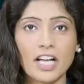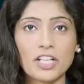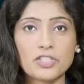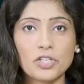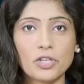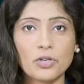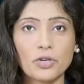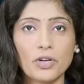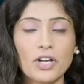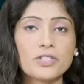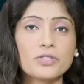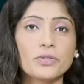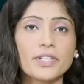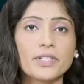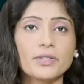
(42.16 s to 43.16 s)
కచ్చులూరులో
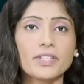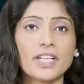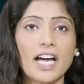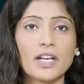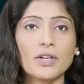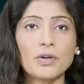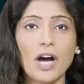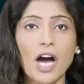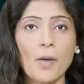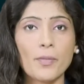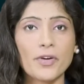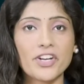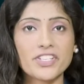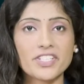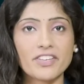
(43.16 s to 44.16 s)
సుడిగుండాలు
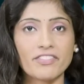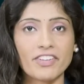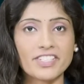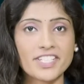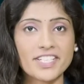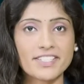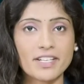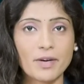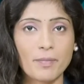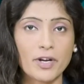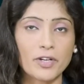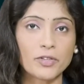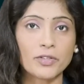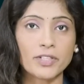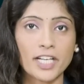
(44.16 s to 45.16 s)
ఆపరేషన్ వశిష్ట
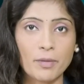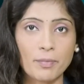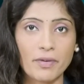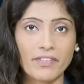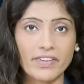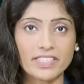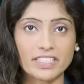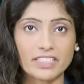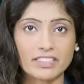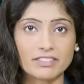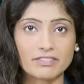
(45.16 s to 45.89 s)
పనులు నిలిపివేత